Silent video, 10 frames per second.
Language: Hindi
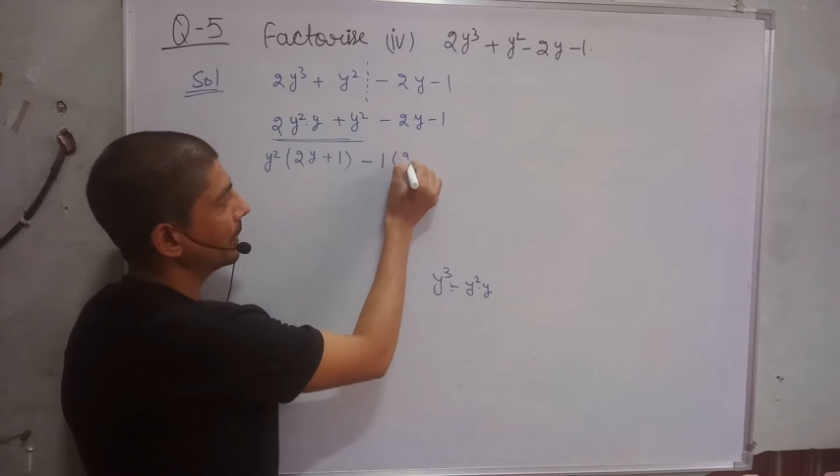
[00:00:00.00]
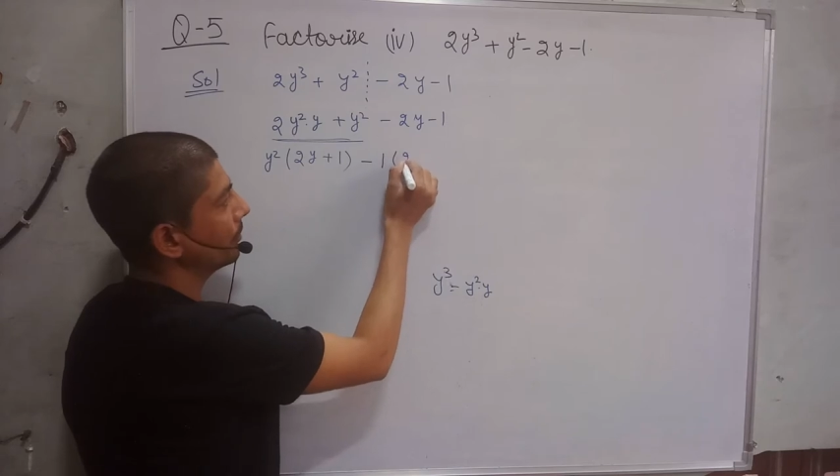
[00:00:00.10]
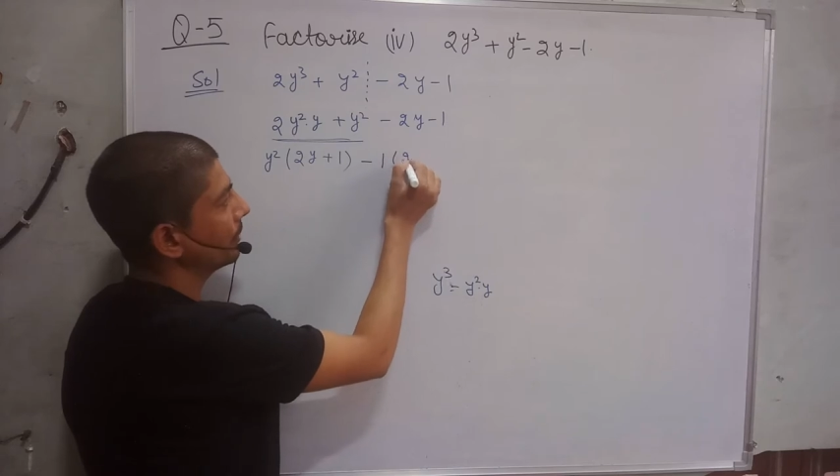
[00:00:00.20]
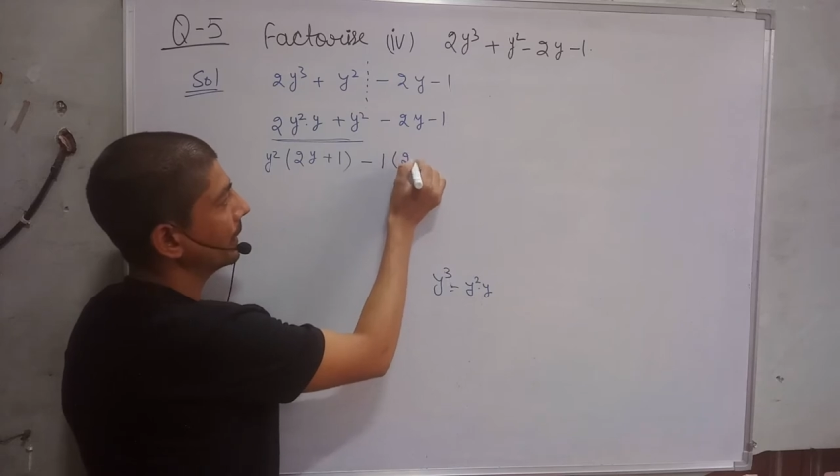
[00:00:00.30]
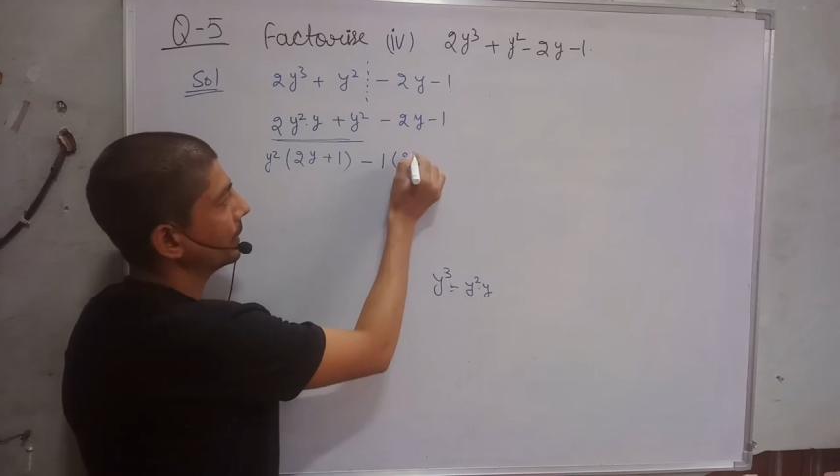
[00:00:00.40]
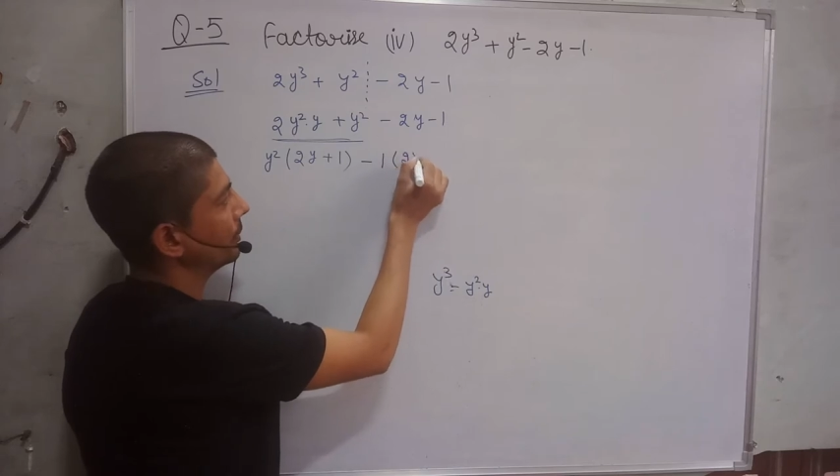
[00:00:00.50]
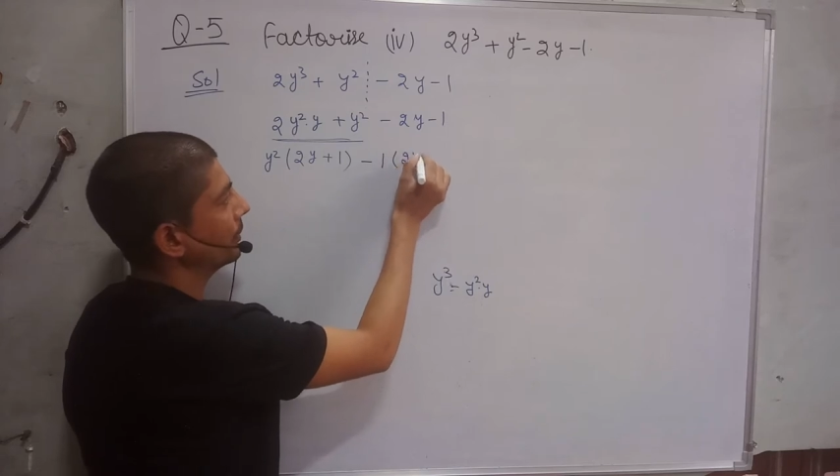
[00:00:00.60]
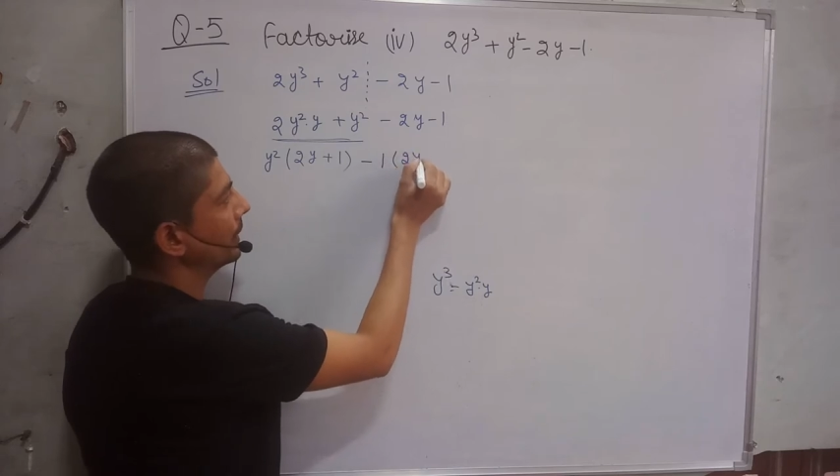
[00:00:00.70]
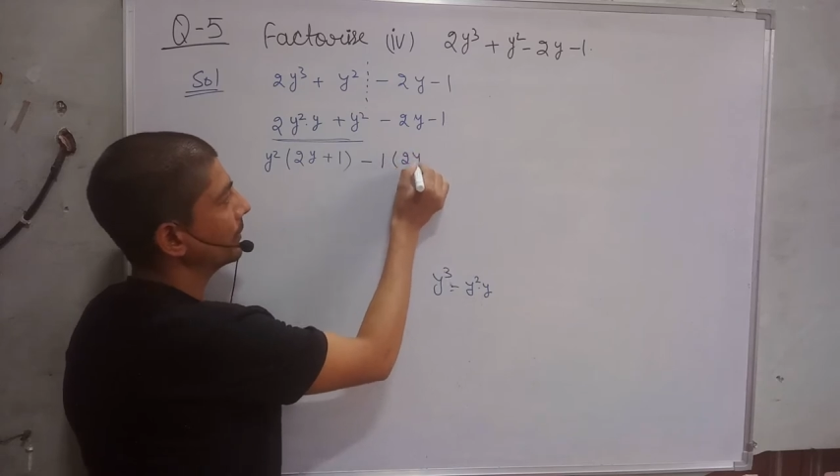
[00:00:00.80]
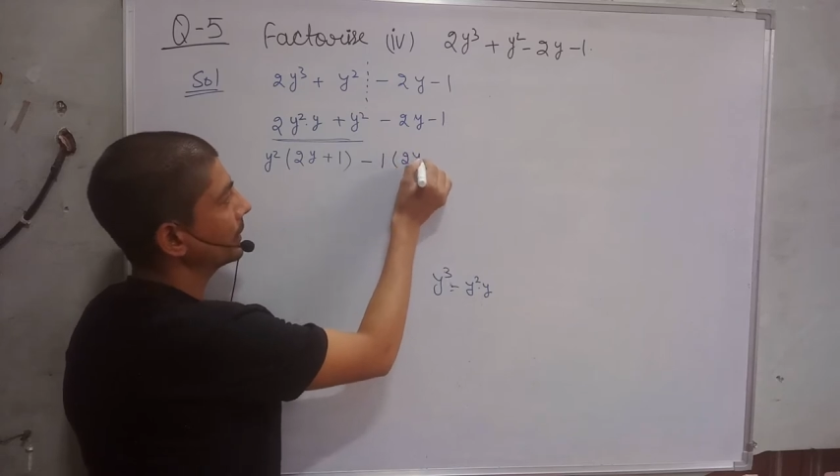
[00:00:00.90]
अब प्लस
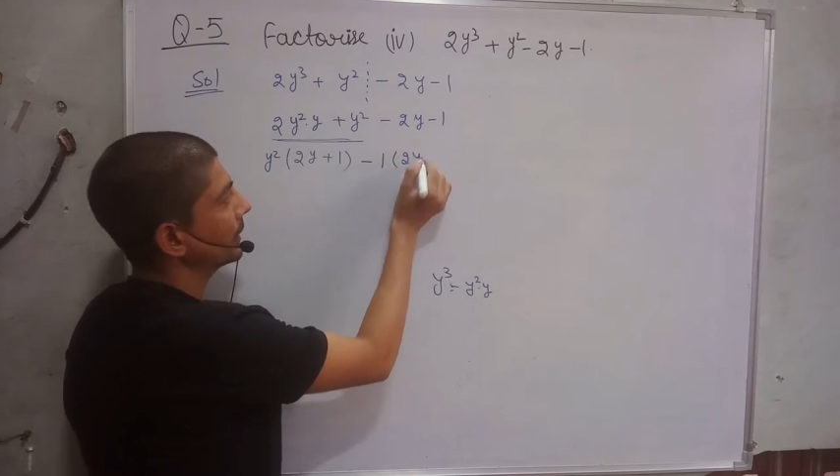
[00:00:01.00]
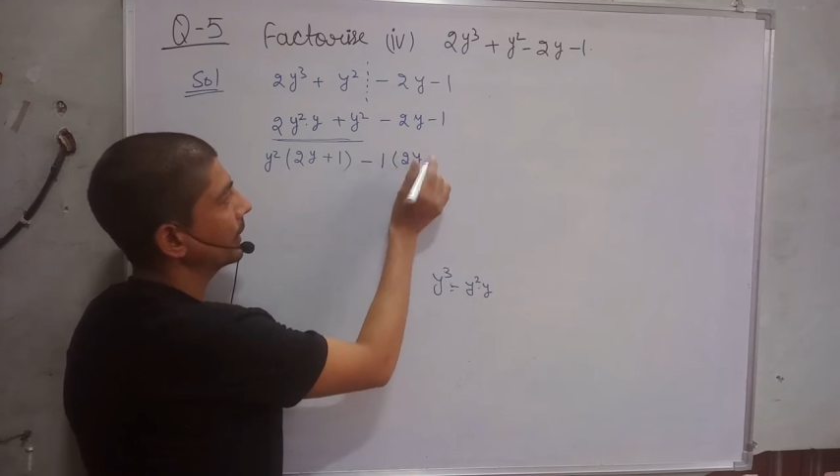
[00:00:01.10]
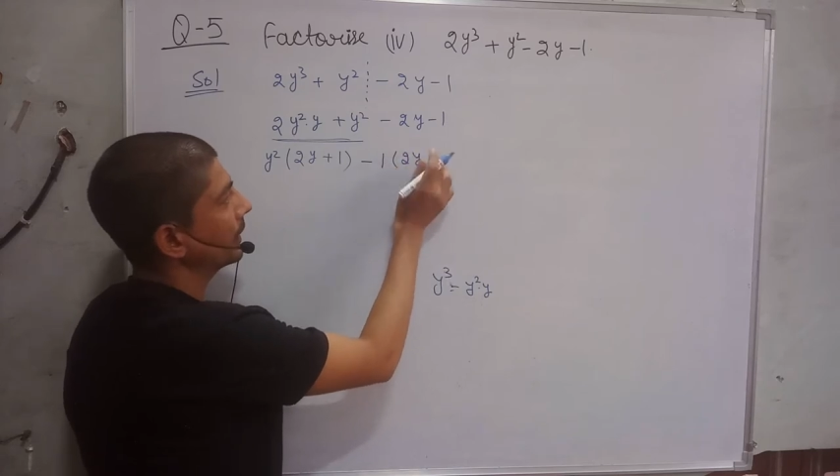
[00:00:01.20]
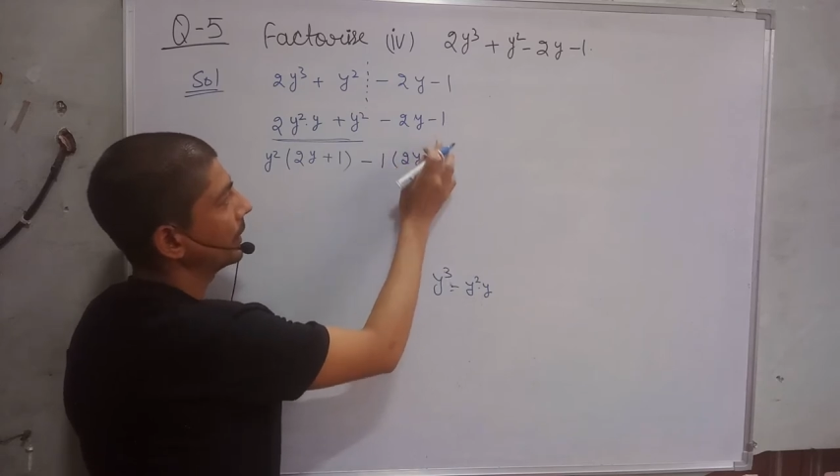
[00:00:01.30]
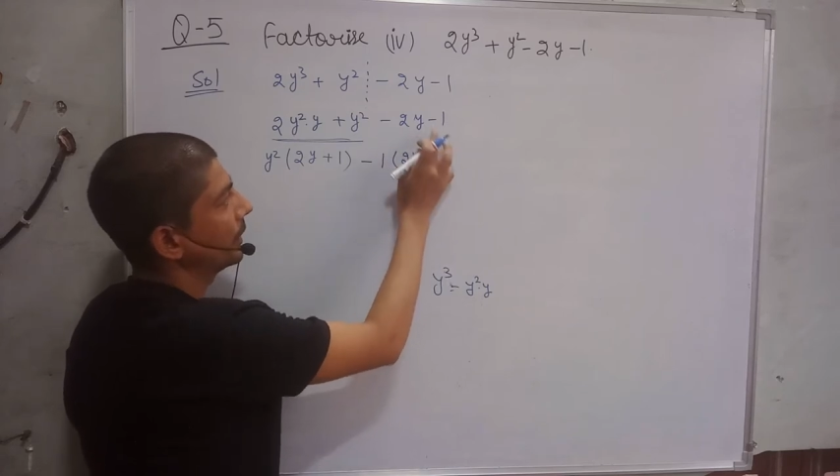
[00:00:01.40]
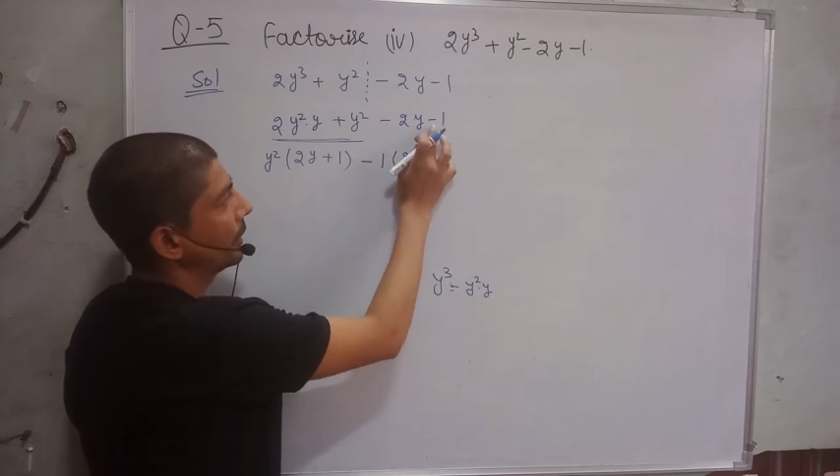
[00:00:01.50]
टू आई बचेगा